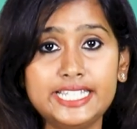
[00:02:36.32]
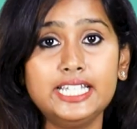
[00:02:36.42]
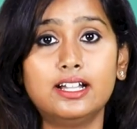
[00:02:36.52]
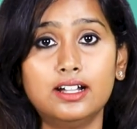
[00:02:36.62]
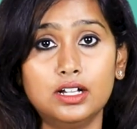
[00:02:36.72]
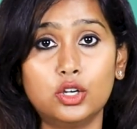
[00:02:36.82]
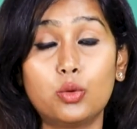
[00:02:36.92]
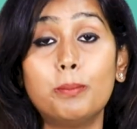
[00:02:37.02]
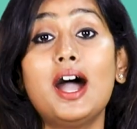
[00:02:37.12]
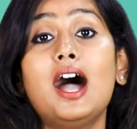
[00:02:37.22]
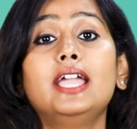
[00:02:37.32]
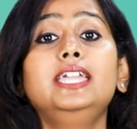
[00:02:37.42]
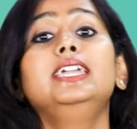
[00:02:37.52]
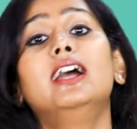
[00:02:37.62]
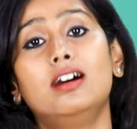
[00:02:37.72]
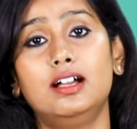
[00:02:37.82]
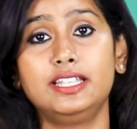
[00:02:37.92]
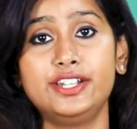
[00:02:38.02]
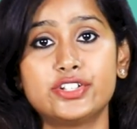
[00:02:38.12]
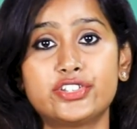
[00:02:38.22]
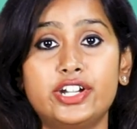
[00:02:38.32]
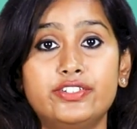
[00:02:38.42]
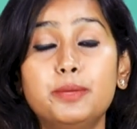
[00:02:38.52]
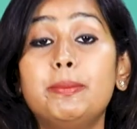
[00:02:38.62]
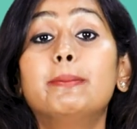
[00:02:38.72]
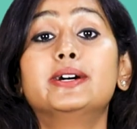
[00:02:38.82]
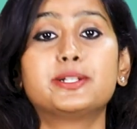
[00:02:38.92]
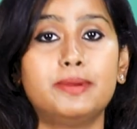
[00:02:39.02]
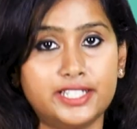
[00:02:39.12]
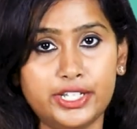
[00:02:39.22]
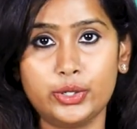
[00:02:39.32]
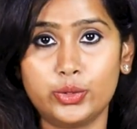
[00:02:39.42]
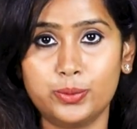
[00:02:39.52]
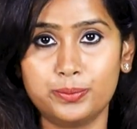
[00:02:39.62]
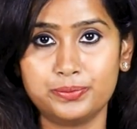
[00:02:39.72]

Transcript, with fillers: நீங்கள் ரொம்ப ஹையாக அந்த இன்ட்ரெஸ்ட் ரேட் வந்து பே பண்ணுற மாதிரி இருக்கும்